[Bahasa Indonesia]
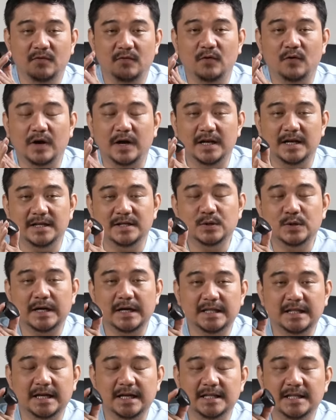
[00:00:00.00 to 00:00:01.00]
vokal itu
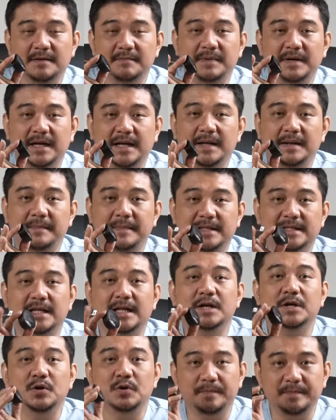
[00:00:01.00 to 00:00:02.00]
rata-rata pakai
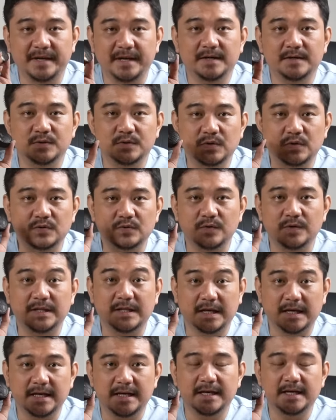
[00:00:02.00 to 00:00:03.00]
metal dome ya untuk
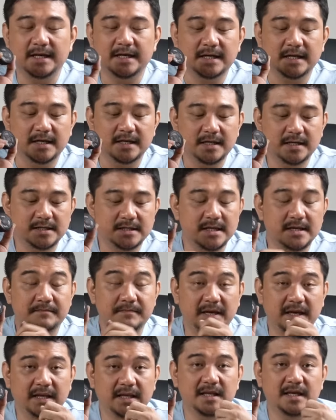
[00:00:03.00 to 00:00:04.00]
twitternya ya karena dia
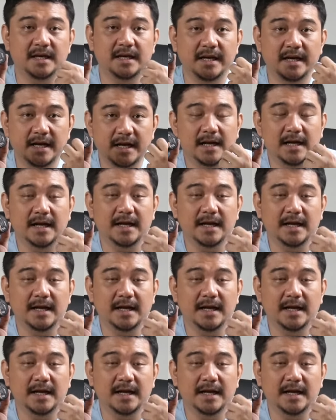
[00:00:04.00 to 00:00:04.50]
pengen nyari